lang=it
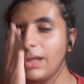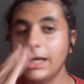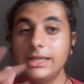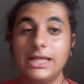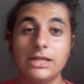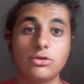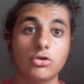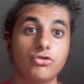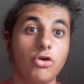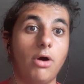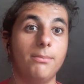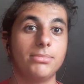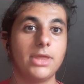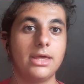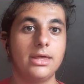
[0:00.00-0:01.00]
Detto
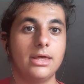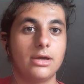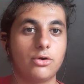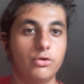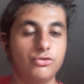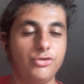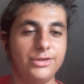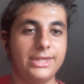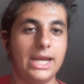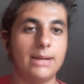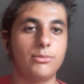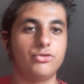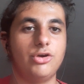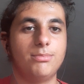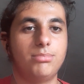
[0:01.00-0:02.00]
ciò,
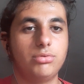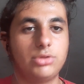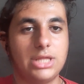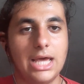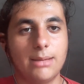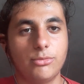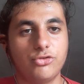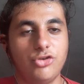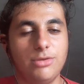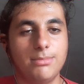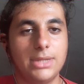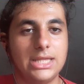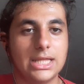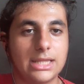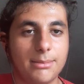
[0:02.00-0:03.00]
concentriamoci e buttiamoci
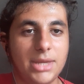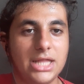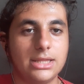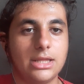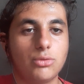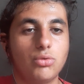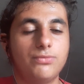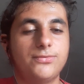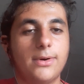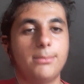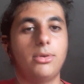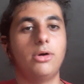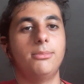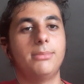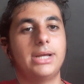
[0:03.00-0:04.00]
immediatamente tuffo a
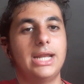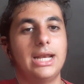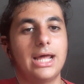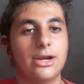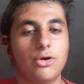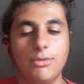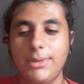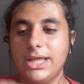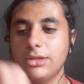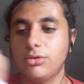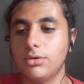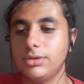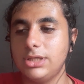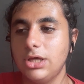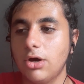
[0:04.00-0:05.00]
bomba
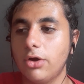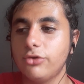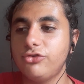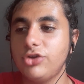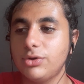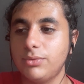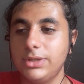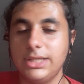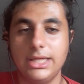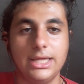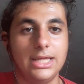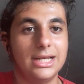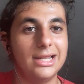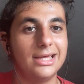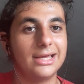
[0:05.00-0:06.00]
nell'argomento di oggi,
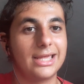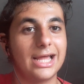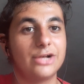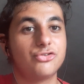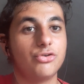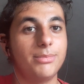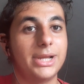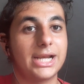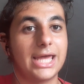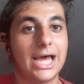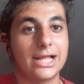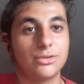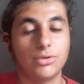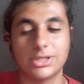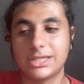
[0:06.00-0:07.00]
quindi il
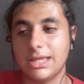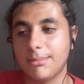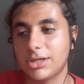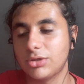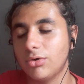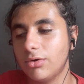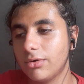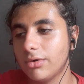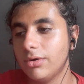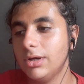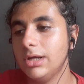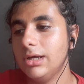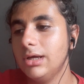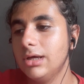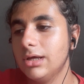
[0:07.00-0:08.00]
calciomercato a tema toro.
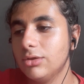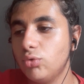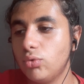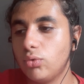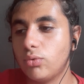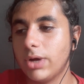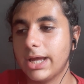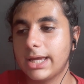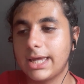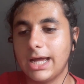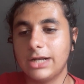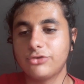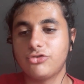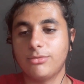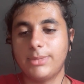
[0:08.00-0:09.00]
Dunque,
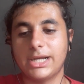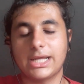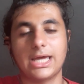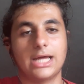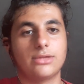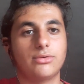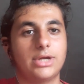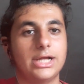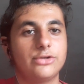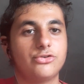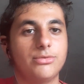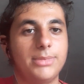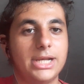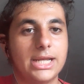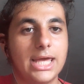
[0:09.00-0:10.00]
calciomercato,
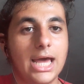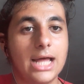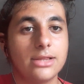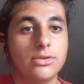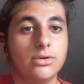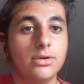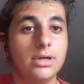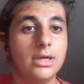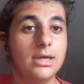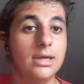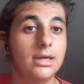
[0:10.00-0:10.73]
calciomercato.